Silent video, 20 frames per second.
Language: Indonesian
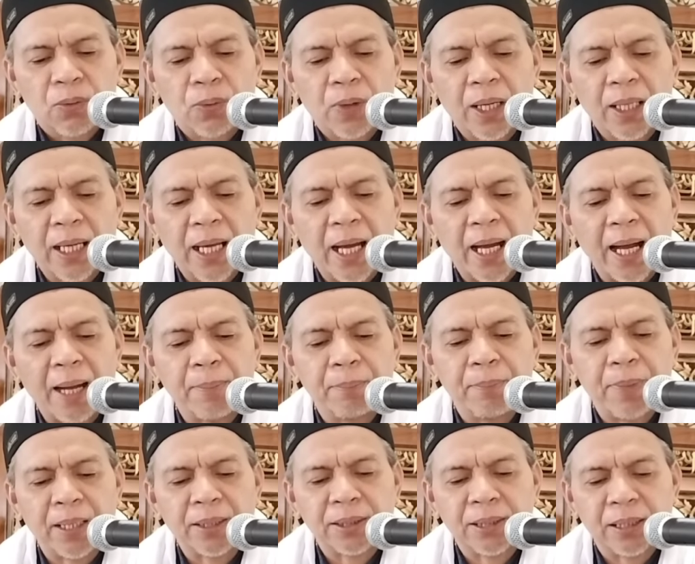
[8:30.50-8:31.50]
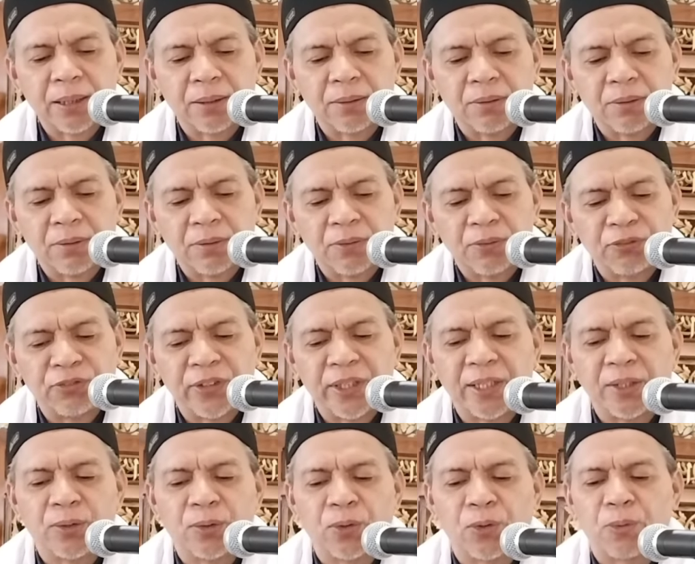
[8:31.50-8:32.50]
wala habbatin
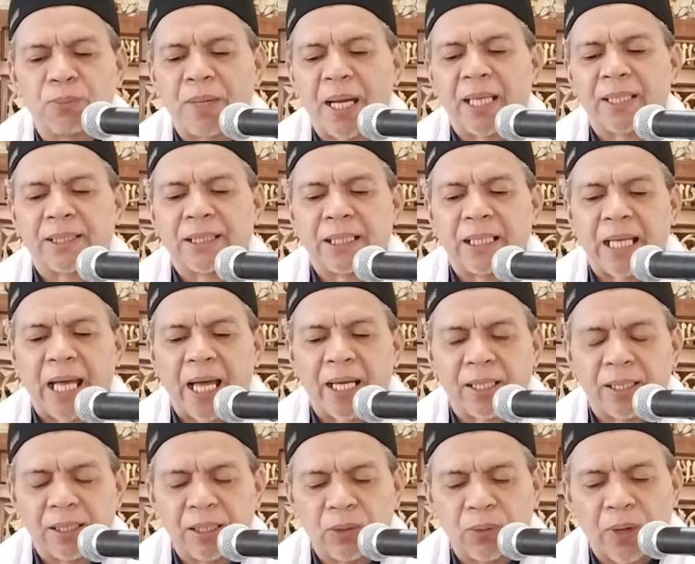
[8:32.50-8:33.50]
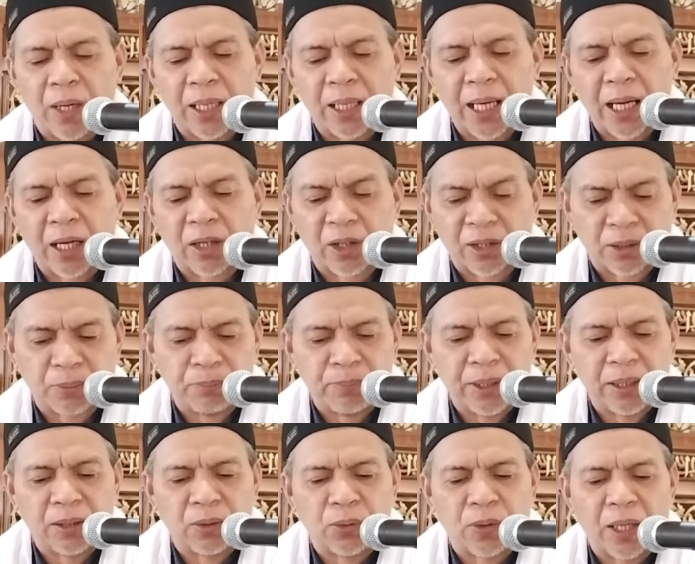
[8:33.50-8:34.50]
fi dulumatil ardi wala
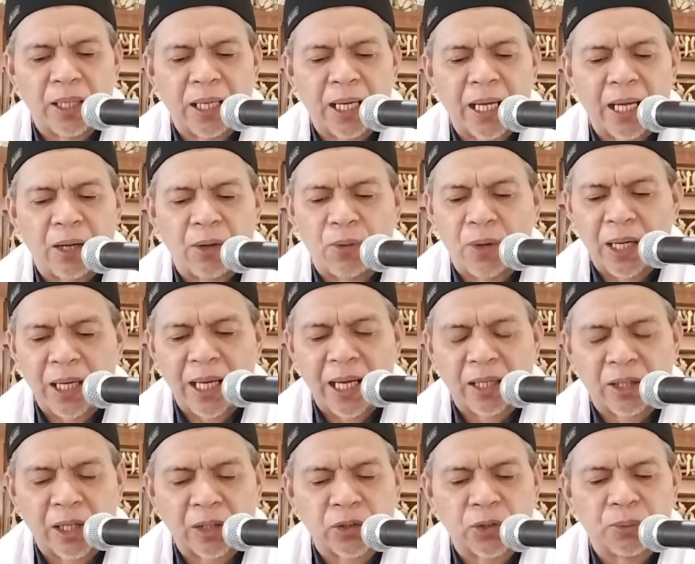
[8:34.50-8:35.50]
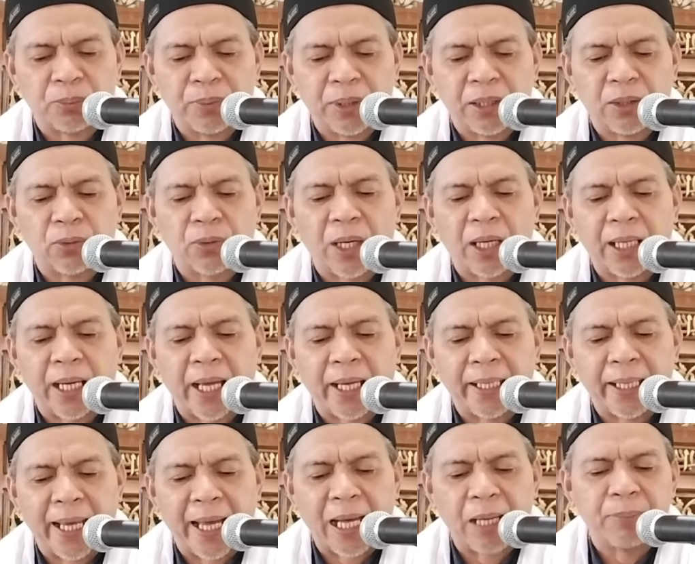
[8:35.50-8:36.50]
ratbin wala wala ratubin
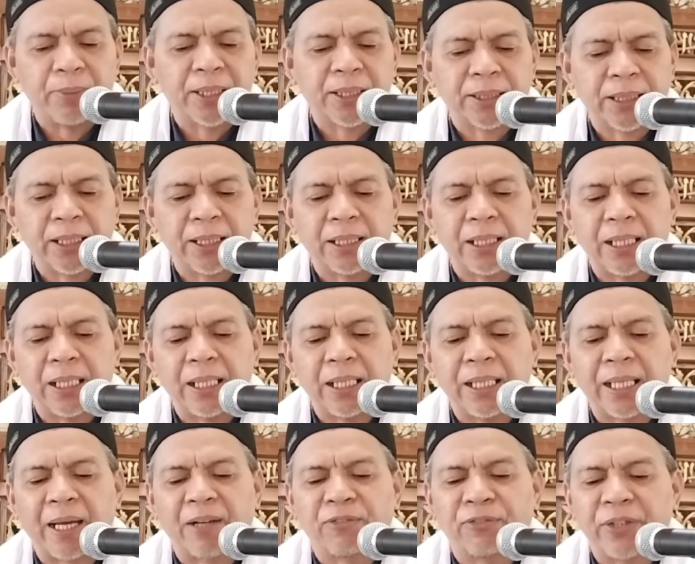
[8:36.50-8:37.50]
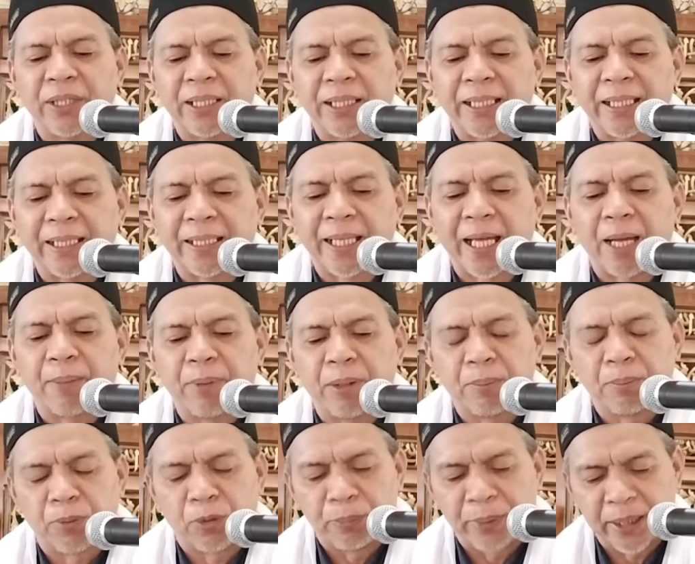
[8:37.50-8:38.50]
wala yabisin illa fi
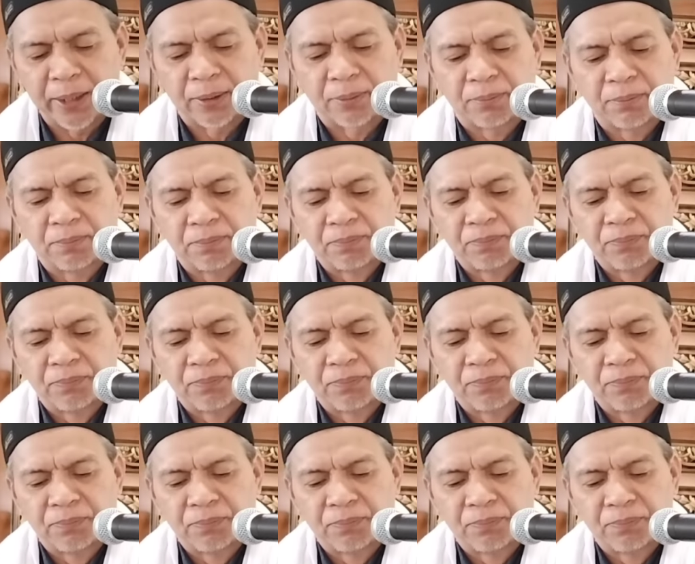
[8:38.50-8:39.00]
kitabim mubin.